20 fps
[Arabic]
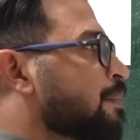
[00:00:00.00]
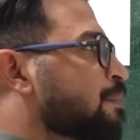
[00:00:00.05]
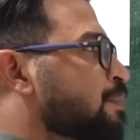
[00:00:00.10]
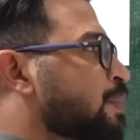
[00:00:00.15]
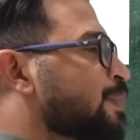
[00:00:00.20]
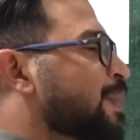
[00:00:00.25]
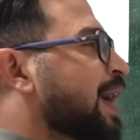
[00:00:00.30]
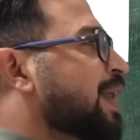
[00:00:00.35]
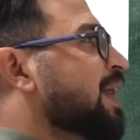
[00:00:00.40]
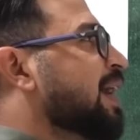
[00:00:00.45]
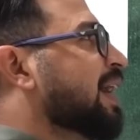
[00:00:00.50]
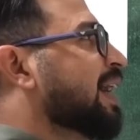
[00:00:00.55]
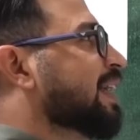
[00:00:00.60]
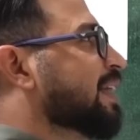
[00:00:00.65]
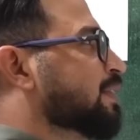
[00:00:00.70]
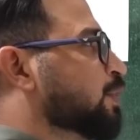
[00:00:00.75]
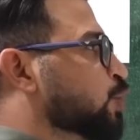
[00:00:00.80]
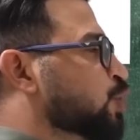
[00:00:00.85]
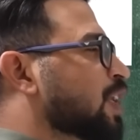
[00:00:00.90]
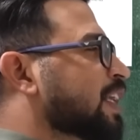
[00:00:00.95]
بمعنى
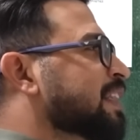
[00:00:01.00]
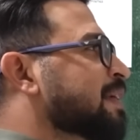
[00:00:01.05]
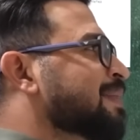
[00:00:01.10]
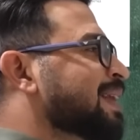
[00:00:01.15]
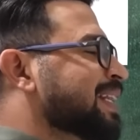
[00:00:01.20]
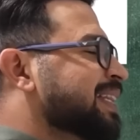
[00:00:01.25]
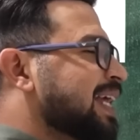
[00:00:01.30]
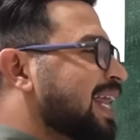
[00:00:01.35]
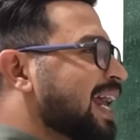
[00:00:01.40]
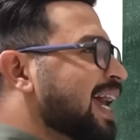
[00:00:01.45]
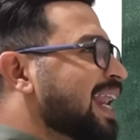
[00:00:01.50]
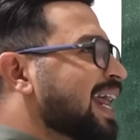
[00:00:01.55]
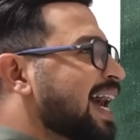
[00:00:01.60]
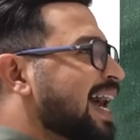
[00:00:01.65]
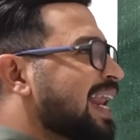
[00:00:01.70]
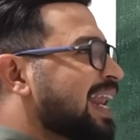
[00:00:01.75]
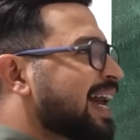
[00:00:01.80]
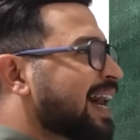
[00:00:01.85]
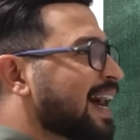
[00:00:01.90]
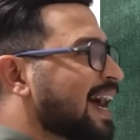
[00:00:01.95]
تستخدم للدلالة
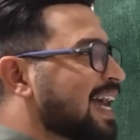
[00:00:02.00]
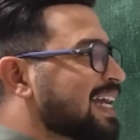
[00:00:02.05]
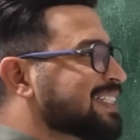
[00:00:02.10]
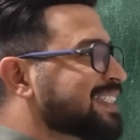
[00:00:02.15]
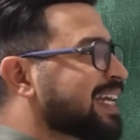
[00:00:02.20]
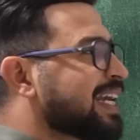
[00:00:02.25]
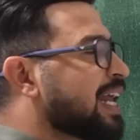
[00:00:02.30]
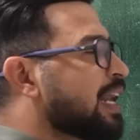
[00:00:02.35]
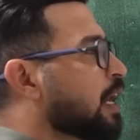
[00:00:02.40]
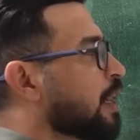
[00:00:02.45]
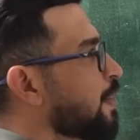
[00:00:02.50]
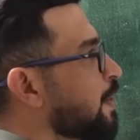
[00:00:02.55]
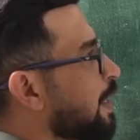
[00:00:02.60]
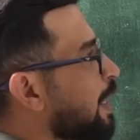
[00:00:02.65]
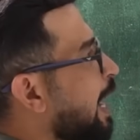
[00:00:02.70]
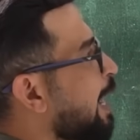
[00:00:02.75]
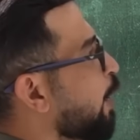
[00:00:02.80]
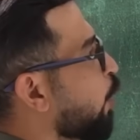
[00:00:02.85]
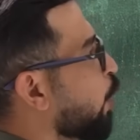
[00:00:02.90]
على الشيء الذي لا